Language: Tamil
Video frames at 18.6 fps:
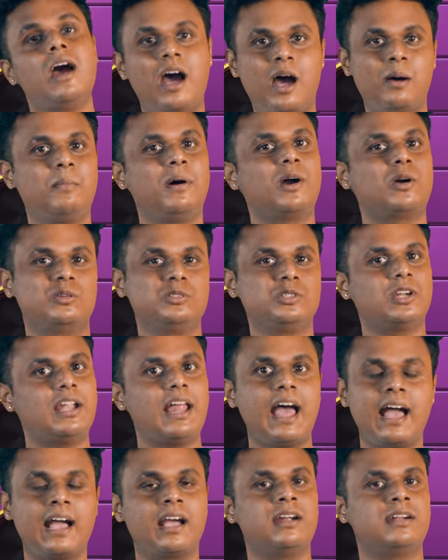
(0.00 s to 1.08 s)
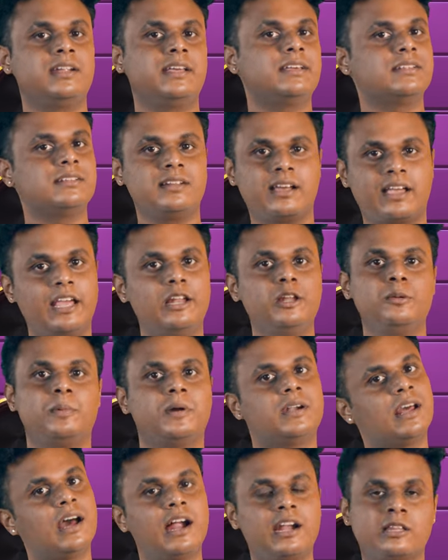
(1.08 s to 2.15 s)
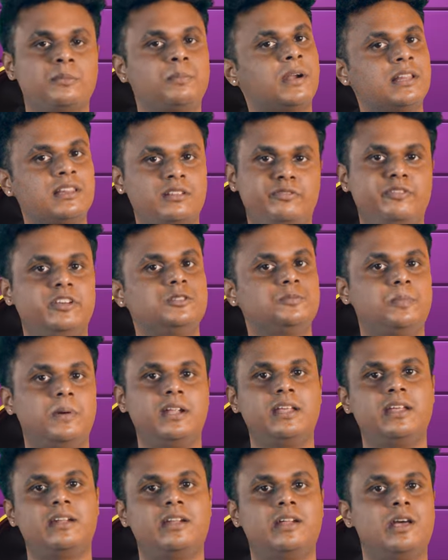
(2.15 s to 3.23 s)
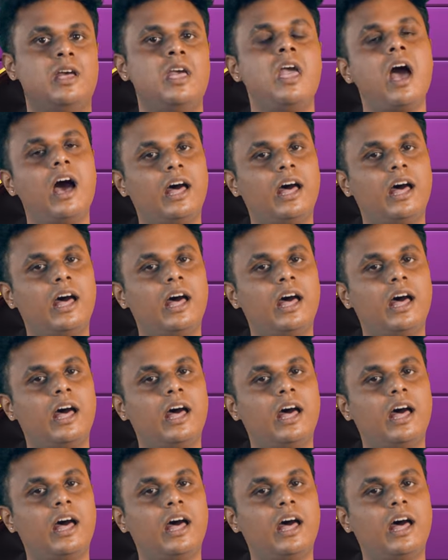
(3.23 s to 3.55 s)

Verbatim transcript: ஆமாம் கொஞ்சம் லாக் அடிக்கிறது நான் கேள்விப்பட்டேன் அடுத்த படத்தில் ஃபிக்ஸ் பண்ணிடுறேன்